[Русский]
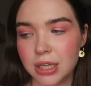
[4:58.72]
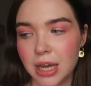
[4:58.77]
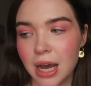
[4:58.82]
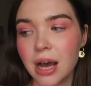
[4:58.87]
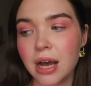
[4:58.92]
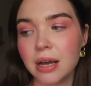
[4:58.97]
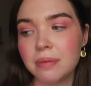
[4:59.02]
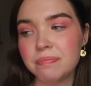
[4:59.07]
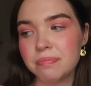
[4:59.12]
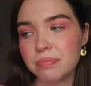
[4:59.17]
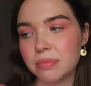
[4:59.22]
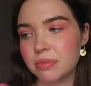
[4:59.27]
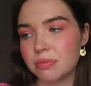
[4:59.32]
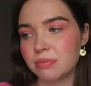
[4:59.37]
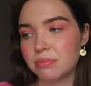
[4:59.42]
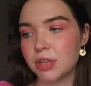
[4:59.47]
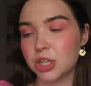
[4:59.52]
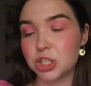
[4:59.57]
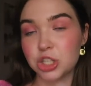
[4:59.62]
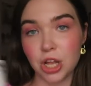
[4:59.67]
я
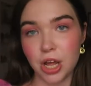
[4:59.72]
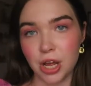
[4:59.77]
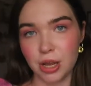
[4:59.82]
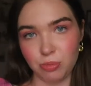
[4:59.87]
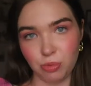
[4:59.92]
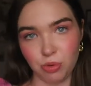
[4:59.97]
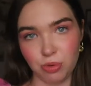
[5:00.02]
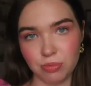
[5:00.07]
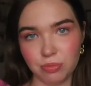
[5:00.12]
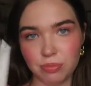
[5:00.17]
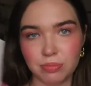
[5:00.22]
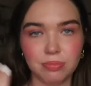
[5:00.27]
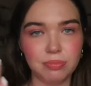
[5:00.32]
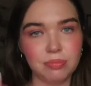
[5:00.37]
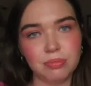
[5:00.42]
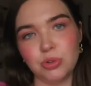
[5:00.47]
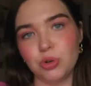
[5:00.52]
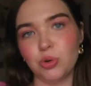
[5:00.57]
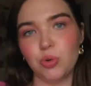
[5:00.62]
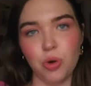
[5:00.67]
нашла ему
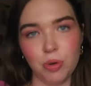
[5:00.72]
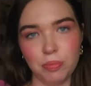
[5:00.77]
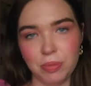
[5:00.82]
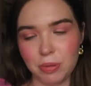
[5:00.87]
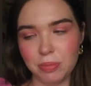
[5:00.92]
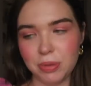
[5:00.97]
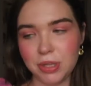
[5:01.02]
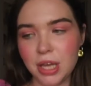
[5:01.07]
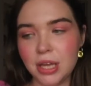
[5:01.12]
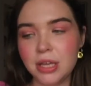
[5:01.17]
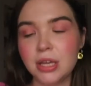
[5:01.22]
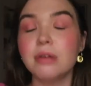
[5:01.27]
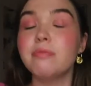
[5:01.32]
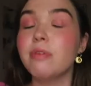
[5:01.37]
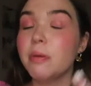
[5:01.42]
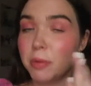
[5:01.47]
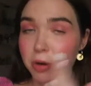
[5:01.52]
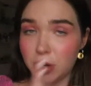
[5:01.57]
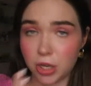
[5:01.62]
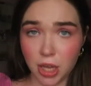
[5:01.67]
другое применение.
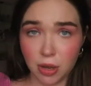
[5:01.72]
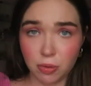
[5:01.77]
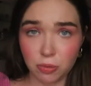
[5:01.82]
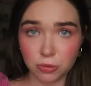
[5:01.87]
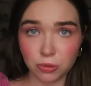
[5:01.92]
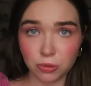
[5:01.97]
Во-первых, я его